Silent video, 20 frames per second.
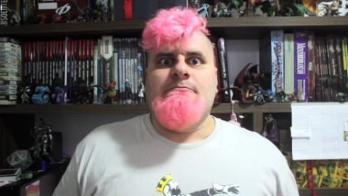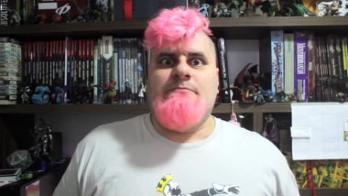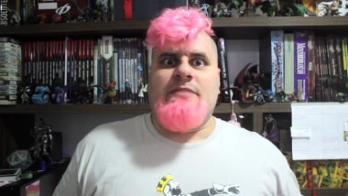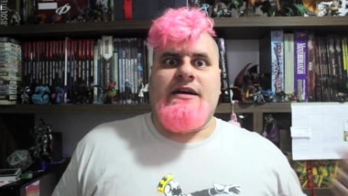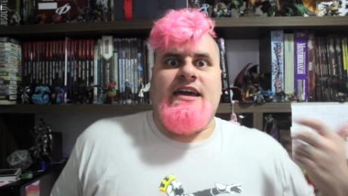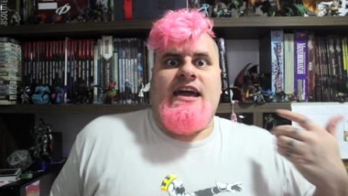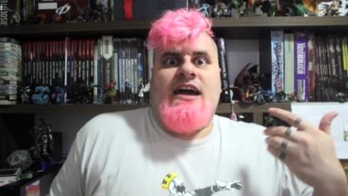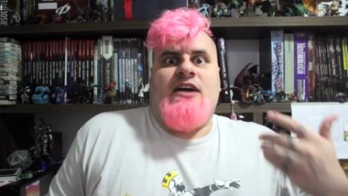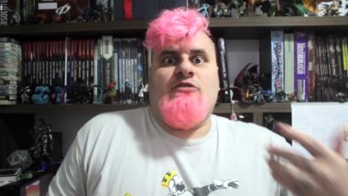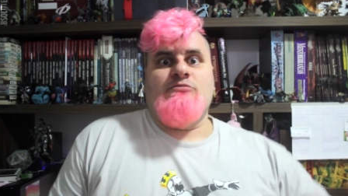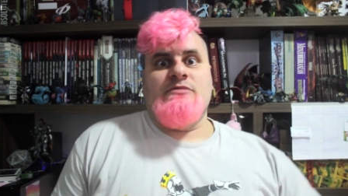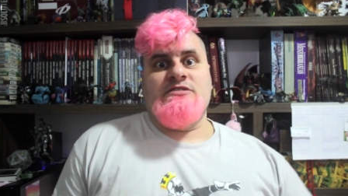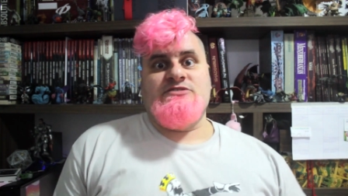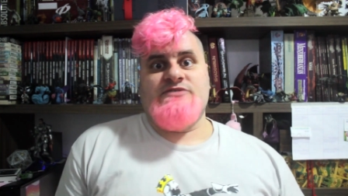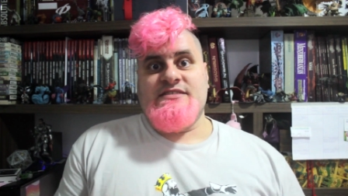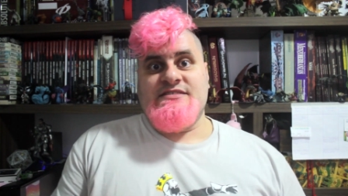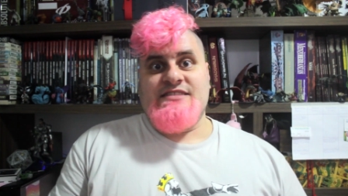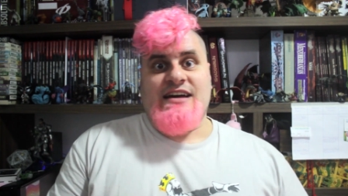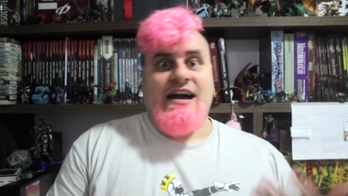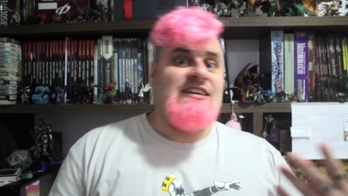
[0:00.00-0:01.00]
para ganhar algumas
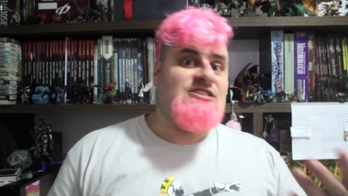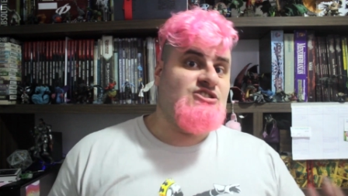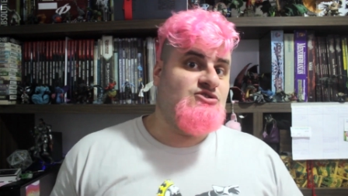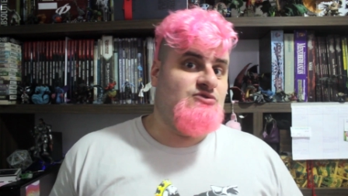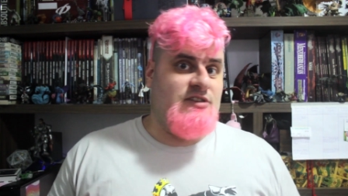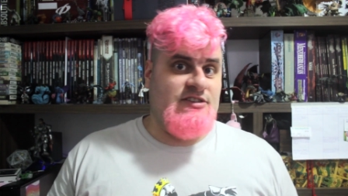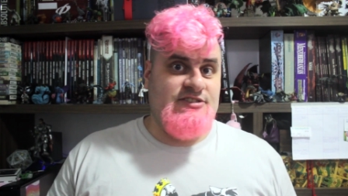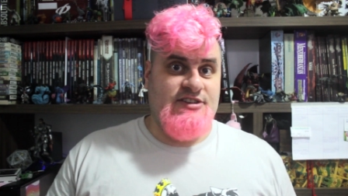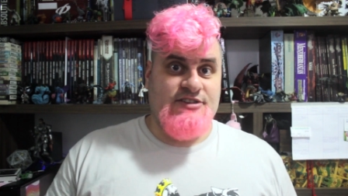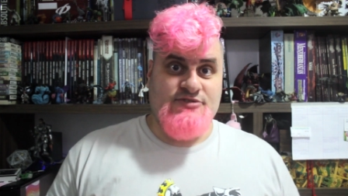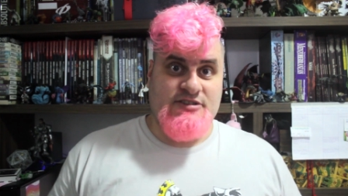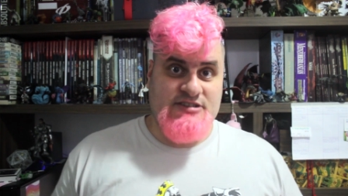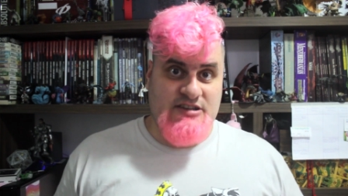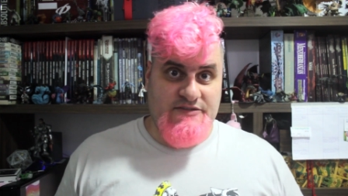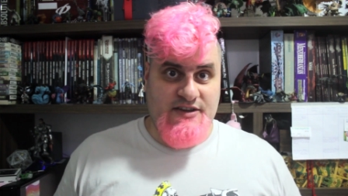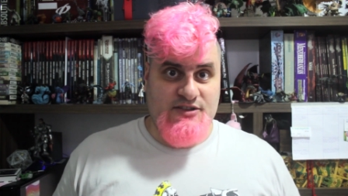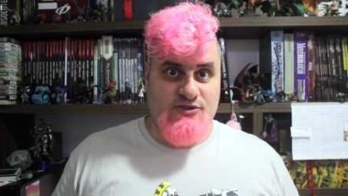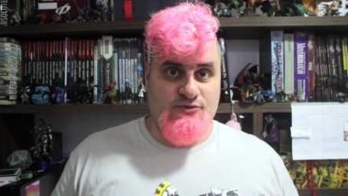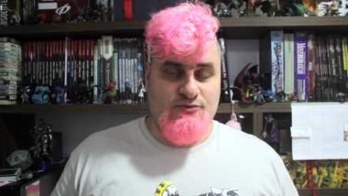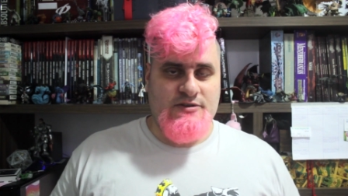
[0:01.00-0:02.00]
vantagens durante as suas
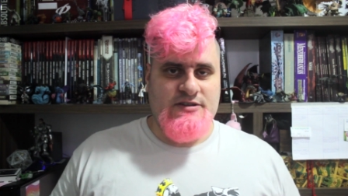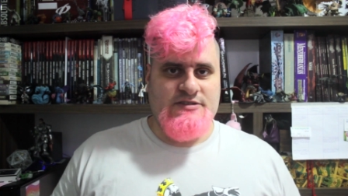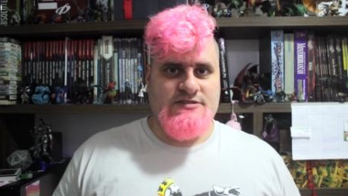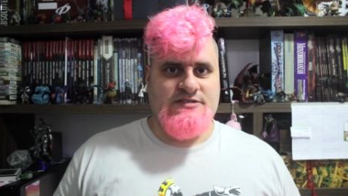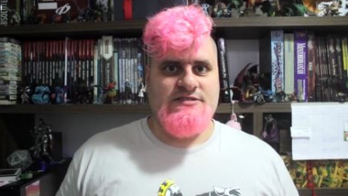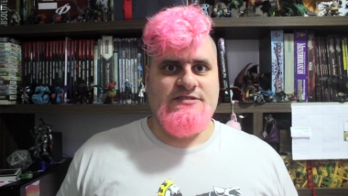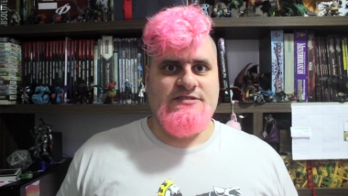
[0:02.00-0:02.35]
aventuras.